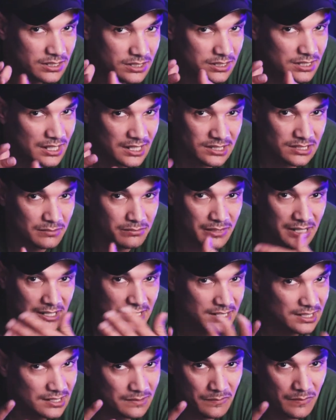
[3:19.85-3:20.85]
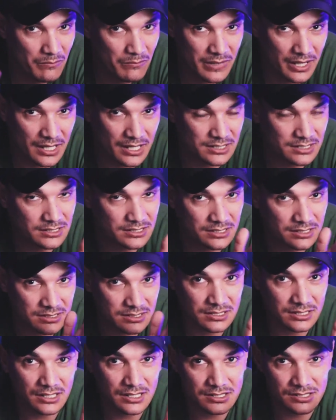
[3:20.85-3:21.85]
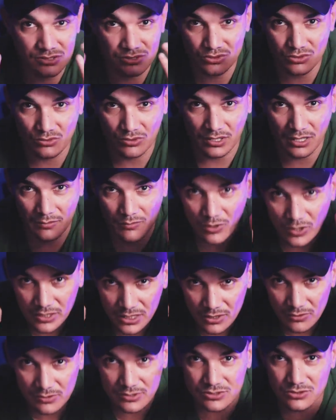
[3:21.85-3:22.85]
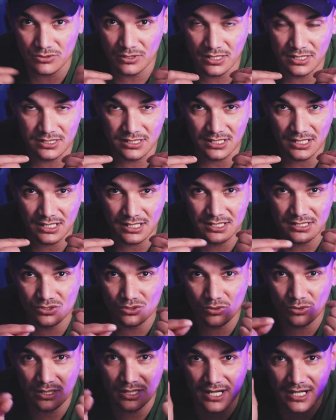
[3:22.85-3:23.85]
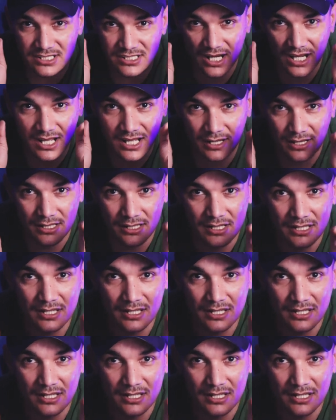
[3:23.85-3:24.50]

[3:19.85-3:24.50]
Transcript: يغضب عليك من بعد انت صورة محتوى الصوره تاعك شغل راجعها